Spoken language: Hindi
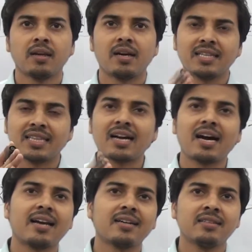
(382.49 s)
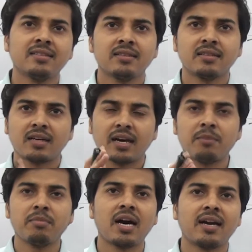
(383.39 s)
कर्ता कारक
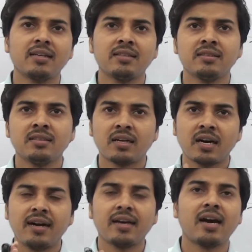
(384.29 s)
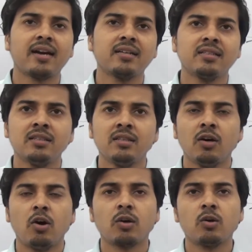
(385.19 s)
कर्म कारक करण कारक
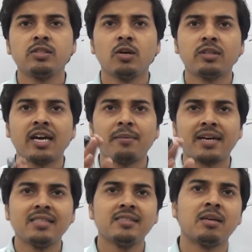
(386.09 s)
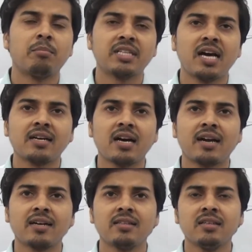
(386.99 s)
और कौन सा होता है हमारा संप्रदान
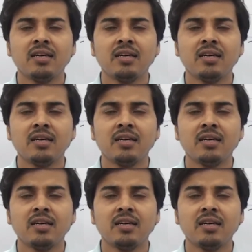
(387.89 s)
कारक